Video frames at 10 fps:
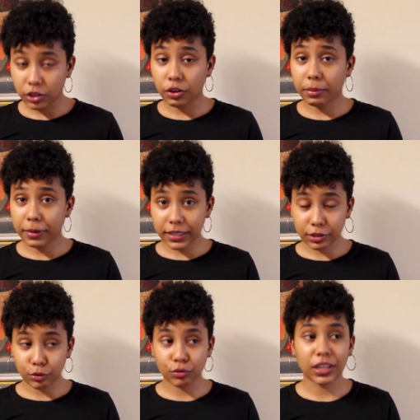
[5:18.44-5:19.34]
yo he
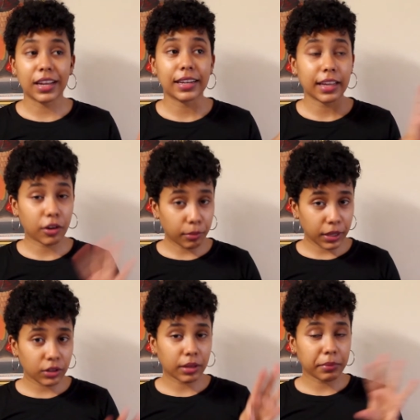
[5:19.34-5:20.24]
visto y el que he
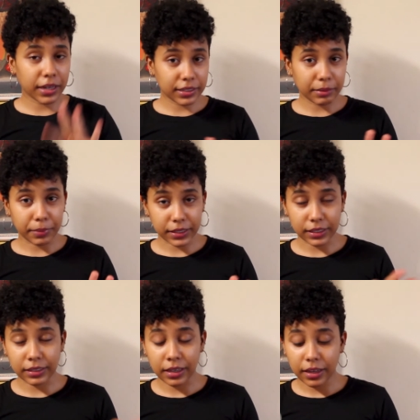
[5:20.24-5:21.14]
comido también le echan
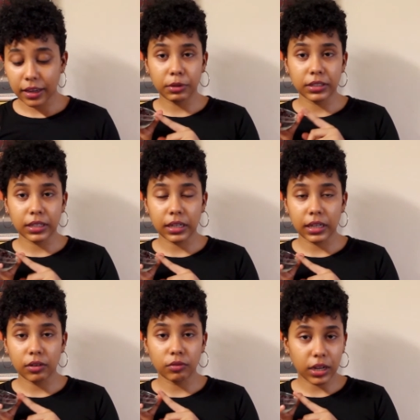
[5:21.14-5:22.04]
pasas así que voy a
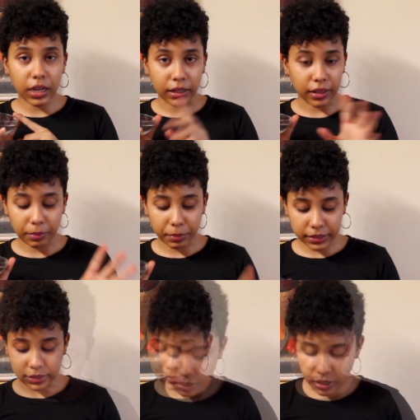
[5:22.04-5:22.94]
echarle una cajita de
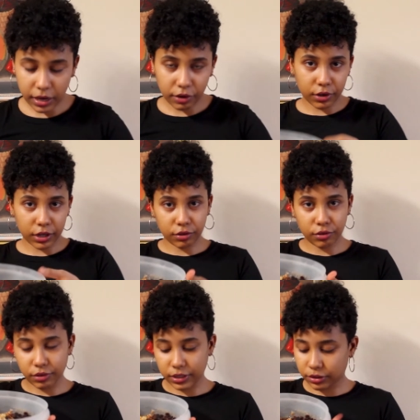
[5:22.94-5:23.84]
pasas y ahora
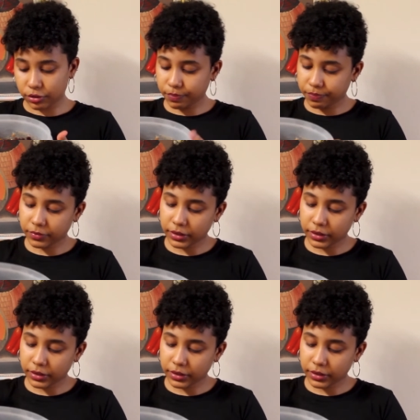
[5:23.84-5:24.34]
todo esto